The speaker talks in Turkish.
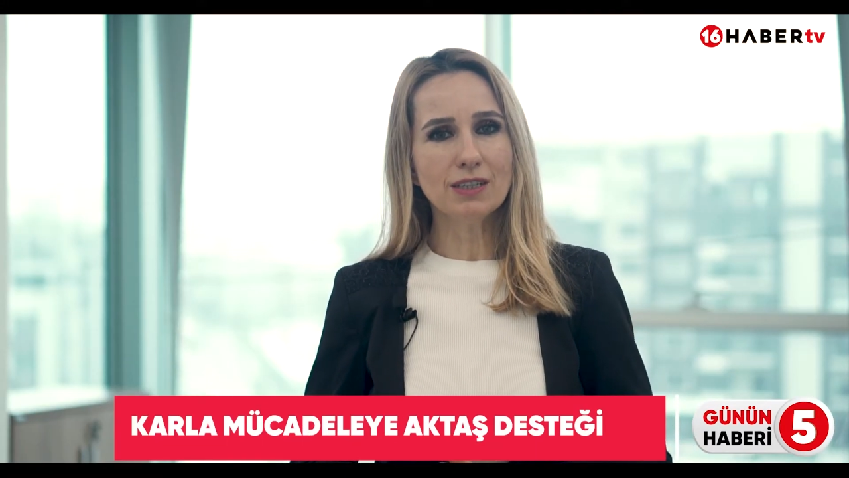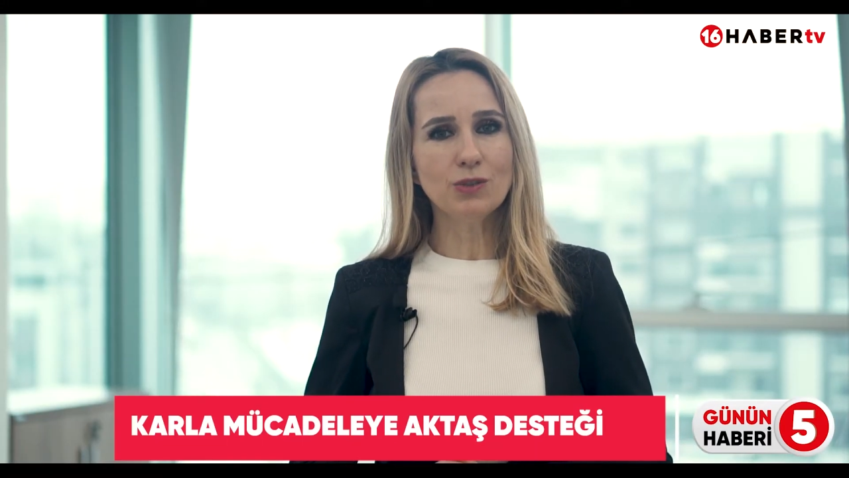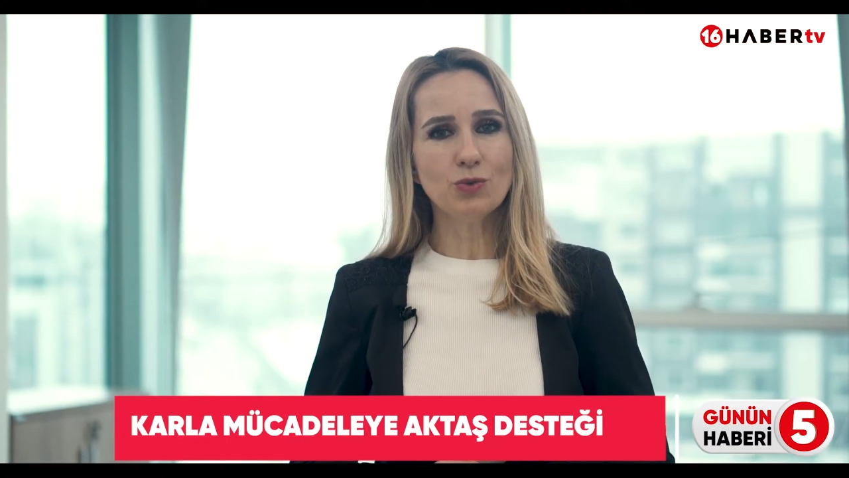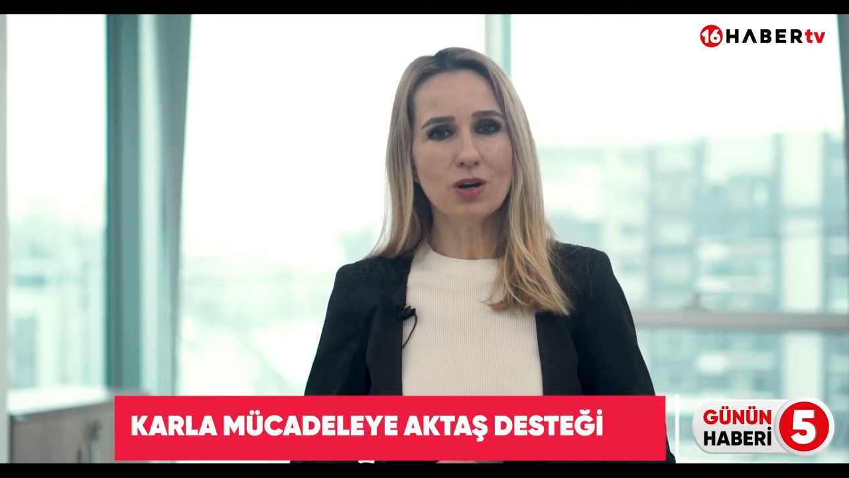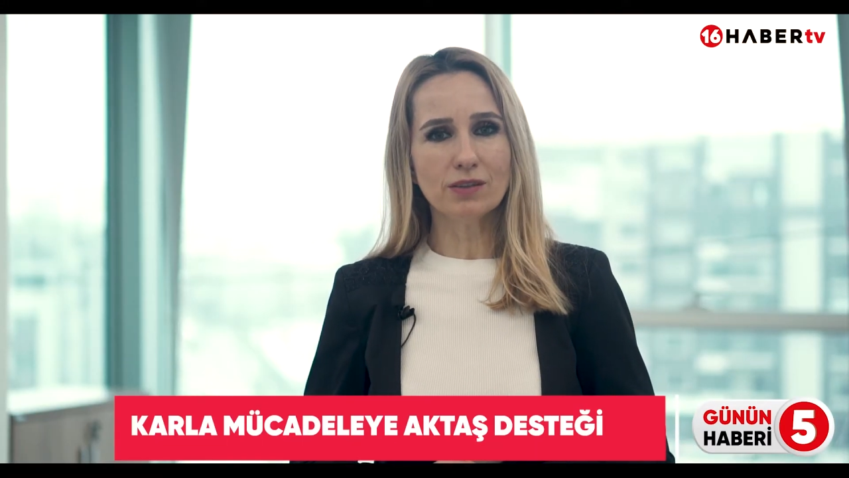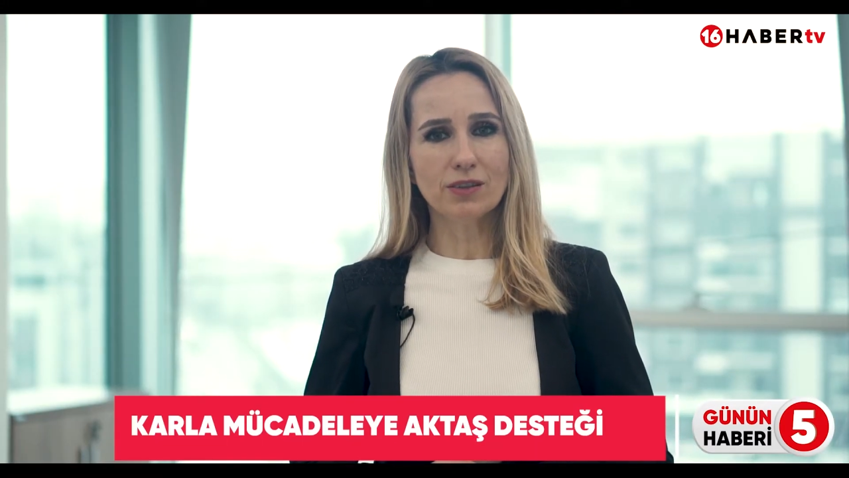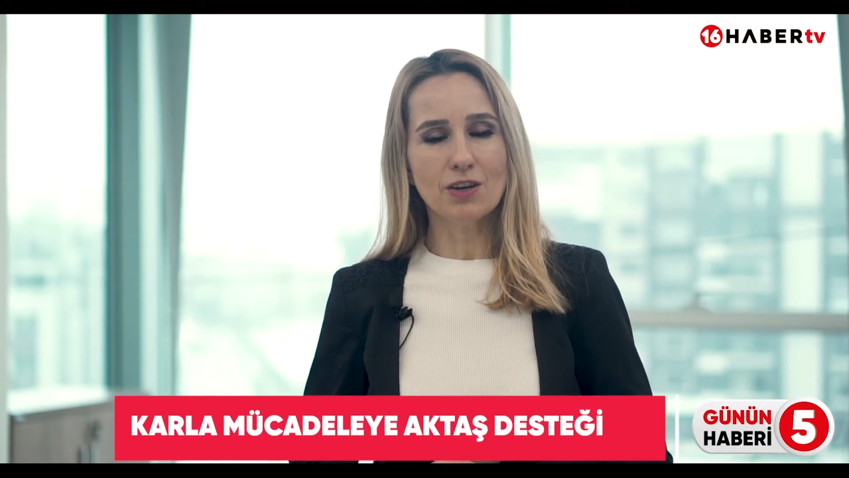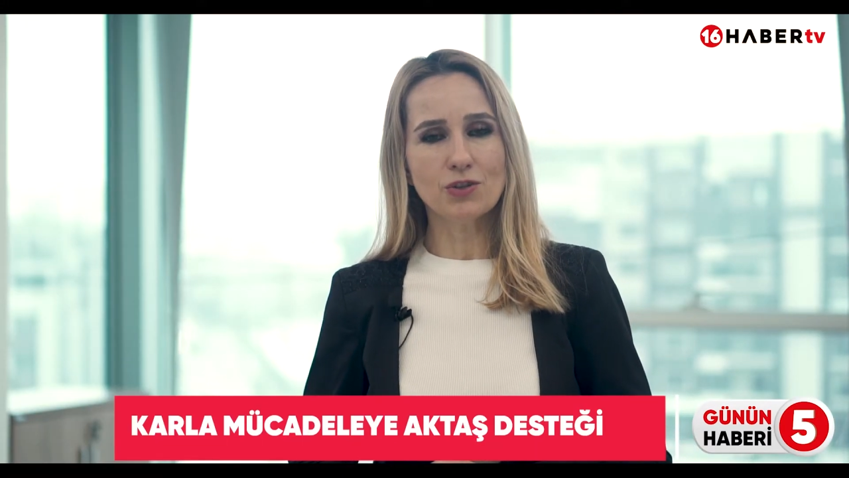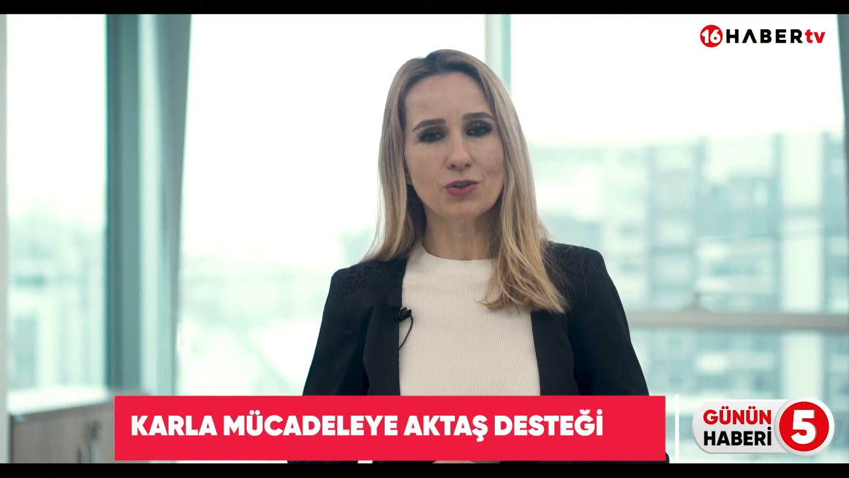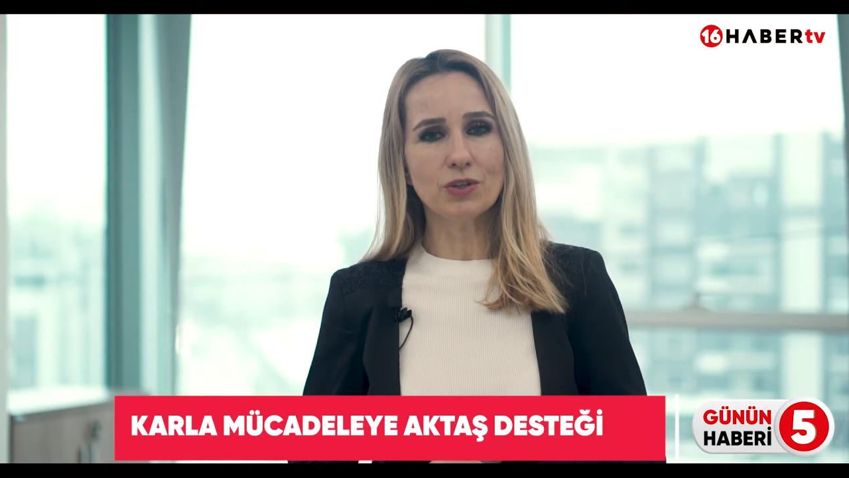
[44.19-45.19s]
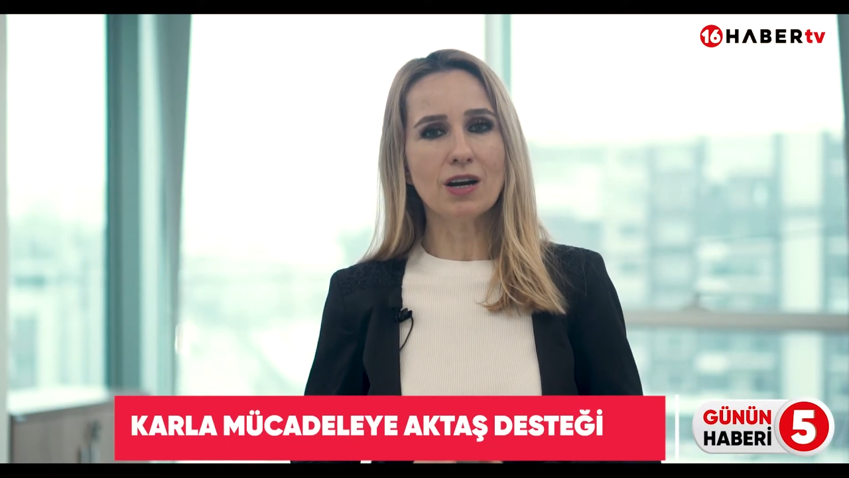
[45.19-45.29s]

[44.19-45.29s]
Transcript: Ali Nur Aktaş,